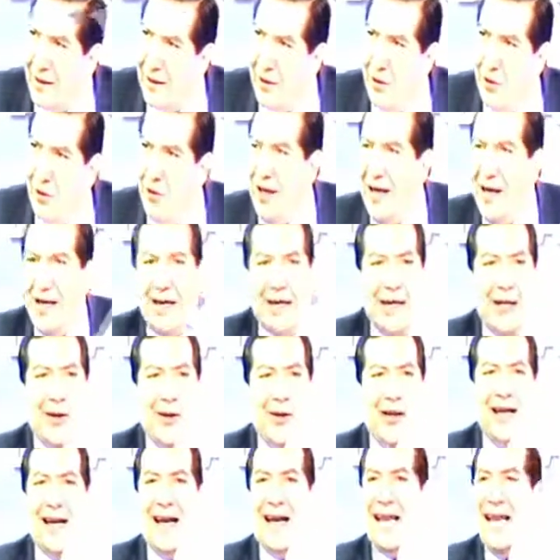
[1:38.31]
Y no le han
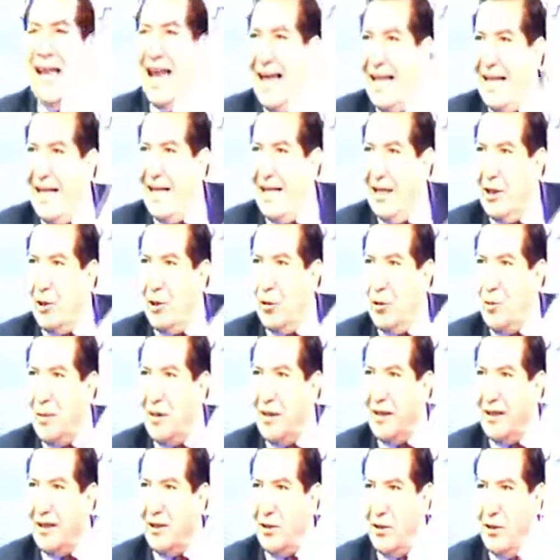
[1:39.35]
querido dar a nadie la
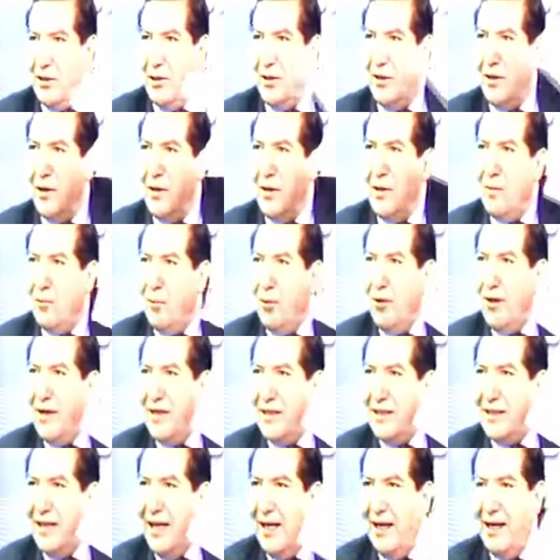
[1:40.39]
documentación
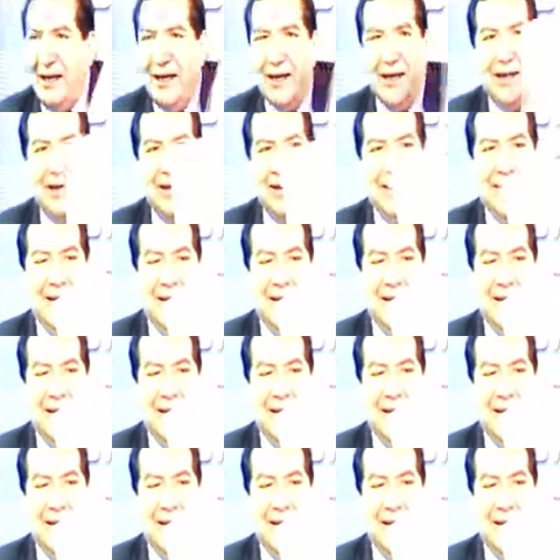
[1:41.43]
por esta,